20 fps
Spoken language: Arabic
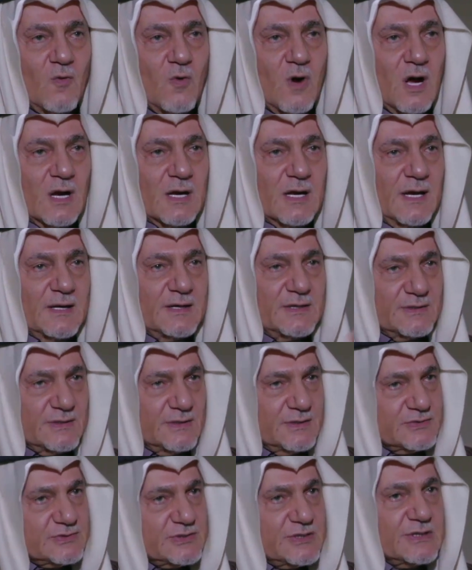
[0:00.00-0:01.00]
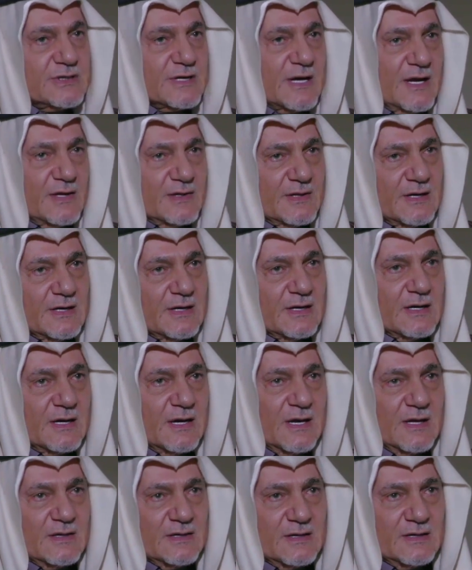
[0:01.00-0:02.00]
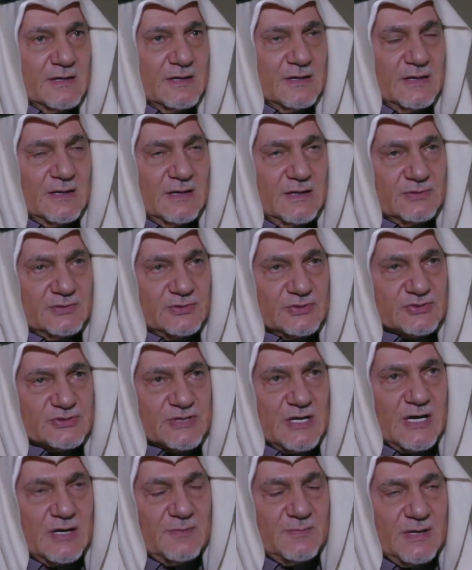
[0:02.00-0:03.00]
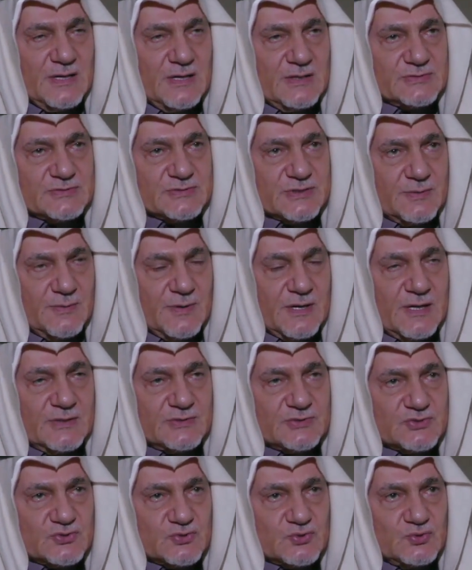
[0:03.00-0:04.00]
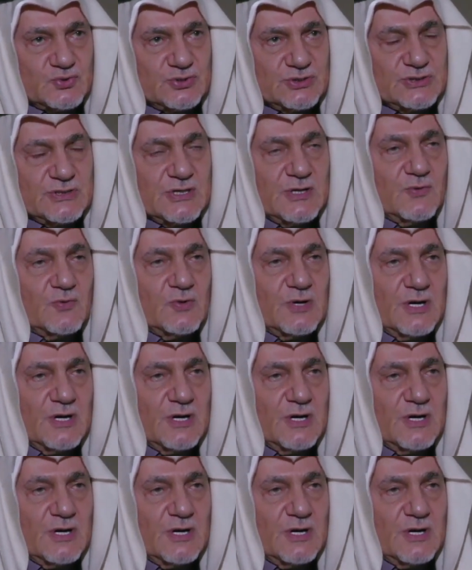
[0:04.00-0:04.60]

وكان يسير هذا هذا الاتصال بين الاستخبارات السعودية